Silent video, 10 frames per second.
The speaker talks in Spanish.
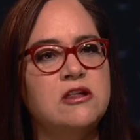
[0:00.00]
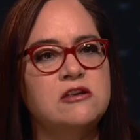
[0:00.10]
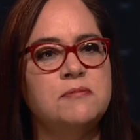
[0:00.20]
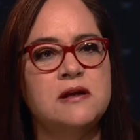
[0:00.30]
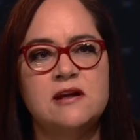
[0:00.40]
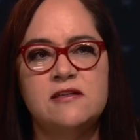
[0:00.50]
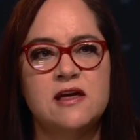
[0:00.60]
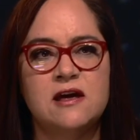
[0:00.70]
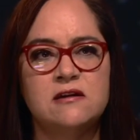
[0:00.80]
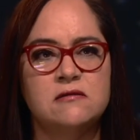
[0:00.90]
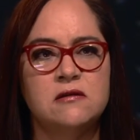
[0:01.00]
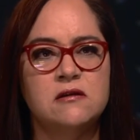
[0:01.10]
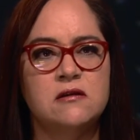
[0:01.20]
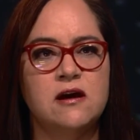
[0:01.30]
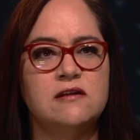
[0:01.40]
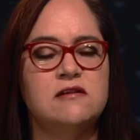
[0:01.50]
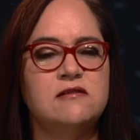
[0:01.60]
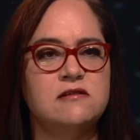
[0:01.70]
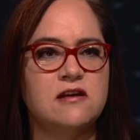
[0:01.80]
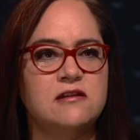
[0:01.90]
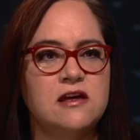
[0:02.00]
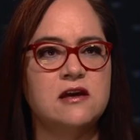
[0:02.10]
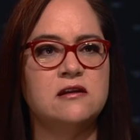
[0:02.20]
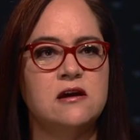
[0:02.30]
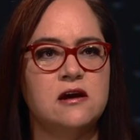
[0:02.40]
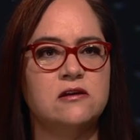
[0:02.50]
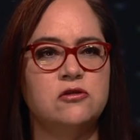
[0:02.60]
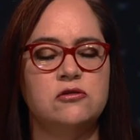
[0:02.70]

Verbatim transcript: estado visitando. ¿Qué les presentamos?